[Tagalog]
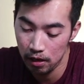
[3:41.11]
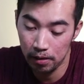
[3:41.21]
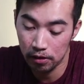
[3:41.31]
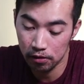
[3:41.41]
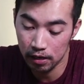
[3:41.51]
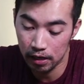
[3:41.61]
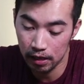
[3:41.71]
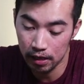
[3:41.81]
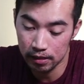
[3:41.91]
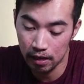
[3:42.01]
Meron ka
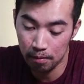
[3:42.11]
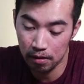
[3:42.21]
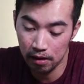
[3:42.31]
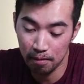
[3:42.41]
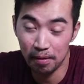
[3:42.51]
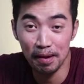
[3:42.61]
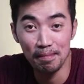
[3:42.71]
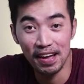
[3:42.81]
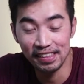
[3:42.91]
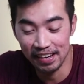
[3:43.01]
rin kasamang libreng
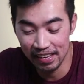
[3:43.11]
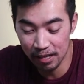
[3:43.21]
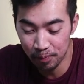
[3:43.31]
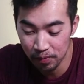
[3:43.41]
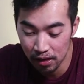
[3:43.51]
battery.